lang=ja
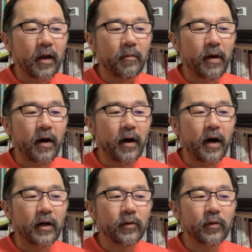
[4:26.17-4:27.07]
ま
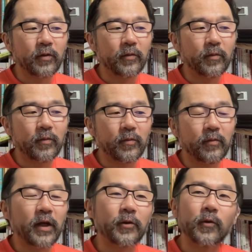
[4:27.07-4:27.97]
ああの
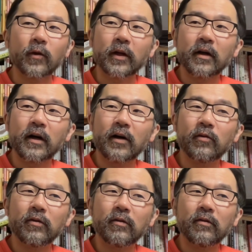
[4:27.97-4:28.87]
何て言うのかなあ
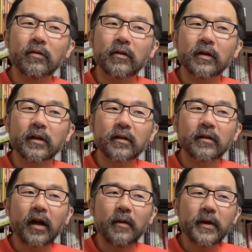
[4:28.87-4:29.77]
の
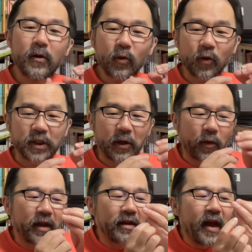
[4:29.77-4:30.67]
食べようとした
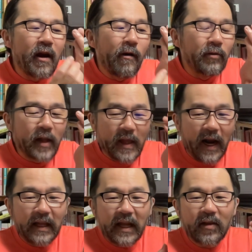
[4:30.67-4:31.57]
時にデローンってな
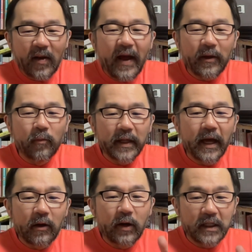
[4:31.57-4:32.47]
らなってないよみた
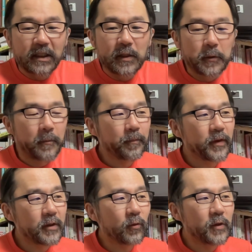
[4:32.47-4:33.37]
いな感じなんですよ。
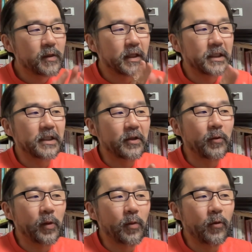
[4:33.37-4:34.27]
だからこのスラチーっていう
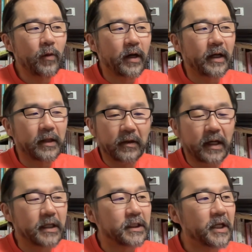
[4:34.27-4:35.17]
のも我が家には
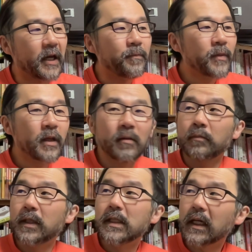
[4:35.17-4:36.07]
大事で、
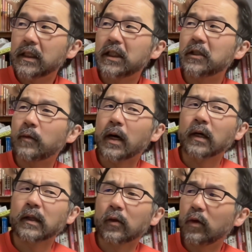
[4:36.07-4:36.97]
ピザチー
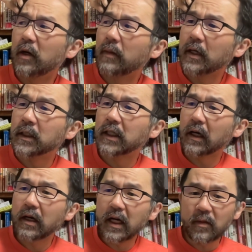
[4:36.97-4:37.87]
は例えばじゃ
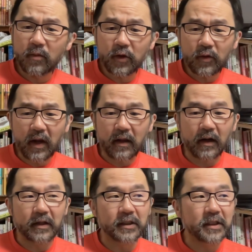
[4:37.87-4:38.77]
がいも茹でた
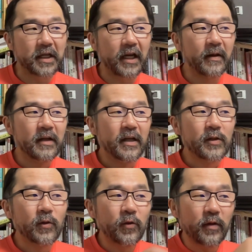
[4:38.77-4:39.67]
りして、
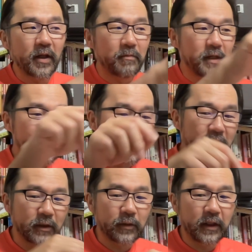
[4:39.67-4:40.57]
その上に
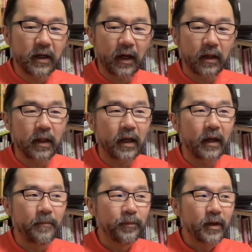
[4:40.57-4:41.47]
ピザチー振りかけて
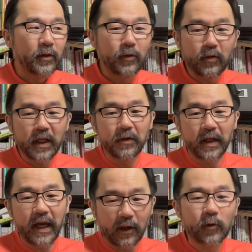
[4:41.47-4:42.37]
グリル
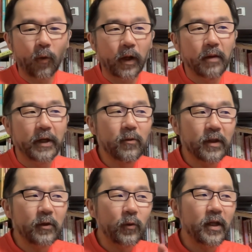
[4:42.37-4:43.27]
で焼くとかね、まあ、いろん
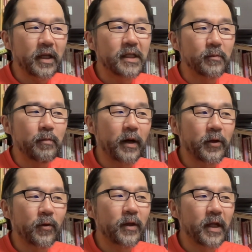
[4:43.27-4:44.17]
な時に、まあ、
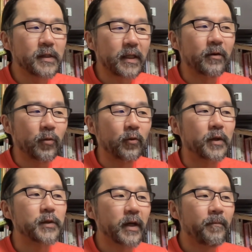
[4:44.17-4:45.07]
料理で使うもので
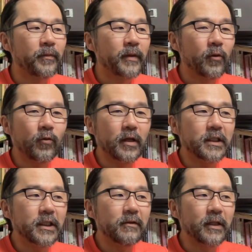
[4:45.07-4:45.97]
すよね。で、粉
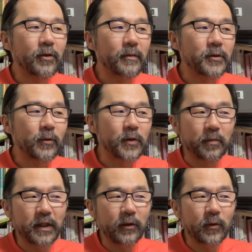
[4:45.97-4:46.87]
チーは例えばそれこそ
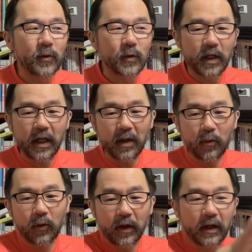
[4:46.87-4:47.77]
ミートソース的なも
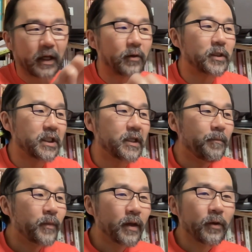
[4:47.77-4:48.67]
のにかけるし、
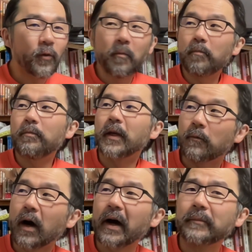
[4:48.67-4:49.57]
ロッピー
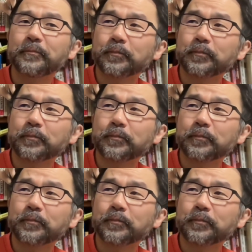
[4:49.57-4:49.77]
は